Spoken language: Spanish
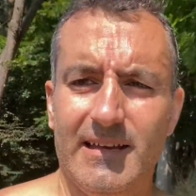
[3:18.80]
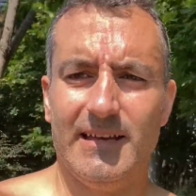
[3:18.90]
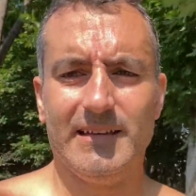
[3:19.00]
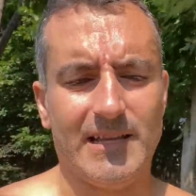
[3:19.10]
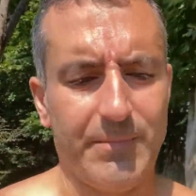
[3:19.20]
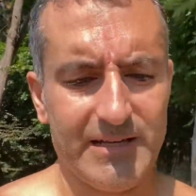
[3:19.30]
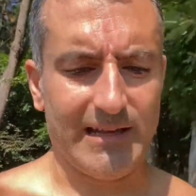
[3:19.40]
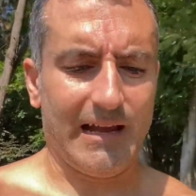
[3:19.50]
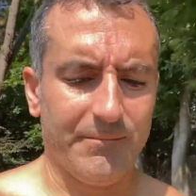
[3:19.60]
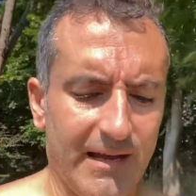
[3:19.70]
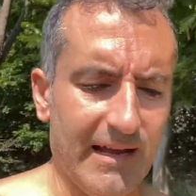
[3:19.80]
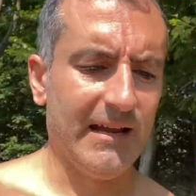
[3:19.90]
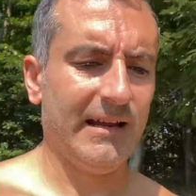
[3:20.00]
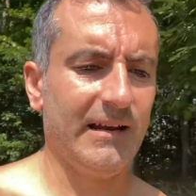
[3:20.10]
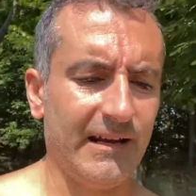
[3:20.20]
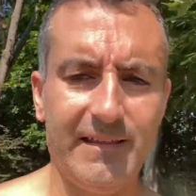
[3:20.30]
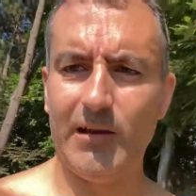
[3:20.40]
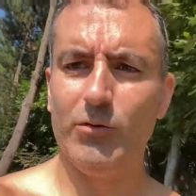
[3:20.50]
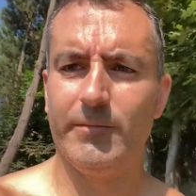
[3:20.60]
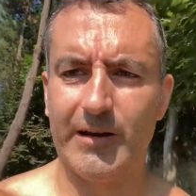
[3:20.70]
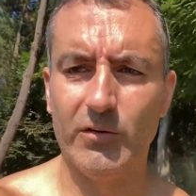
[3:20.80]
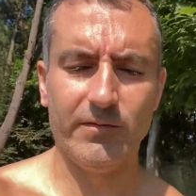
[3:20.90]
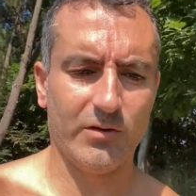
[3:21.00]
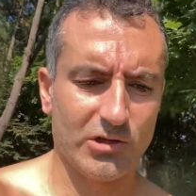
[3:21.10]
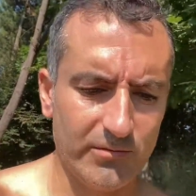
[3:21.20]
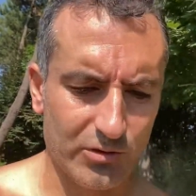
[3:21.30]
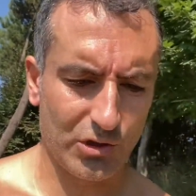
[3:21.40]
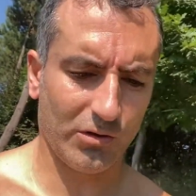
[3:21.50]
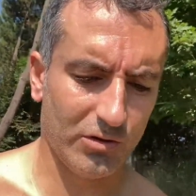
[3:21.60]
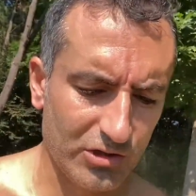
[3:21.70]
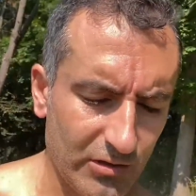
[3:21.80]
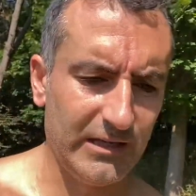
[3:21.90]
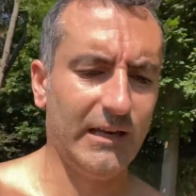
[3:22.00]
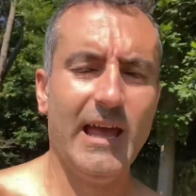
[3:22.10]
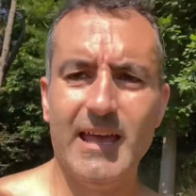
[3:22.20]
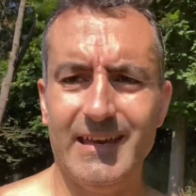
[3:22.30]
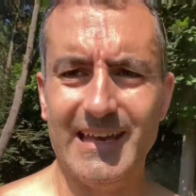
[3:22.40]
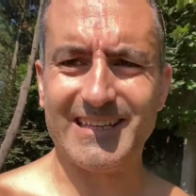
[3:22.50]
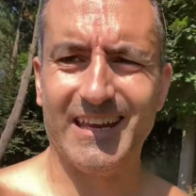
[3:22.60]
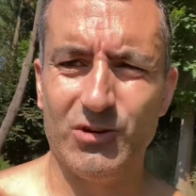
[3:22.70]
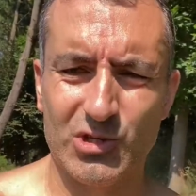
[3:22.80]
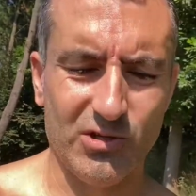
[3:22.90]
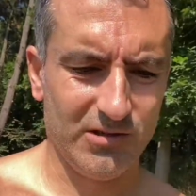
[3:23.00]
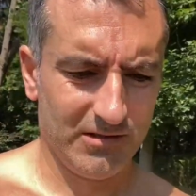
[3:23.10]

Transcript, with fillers: este press de gamba ridículo y vergonzoso y bochornoso y asqueroso.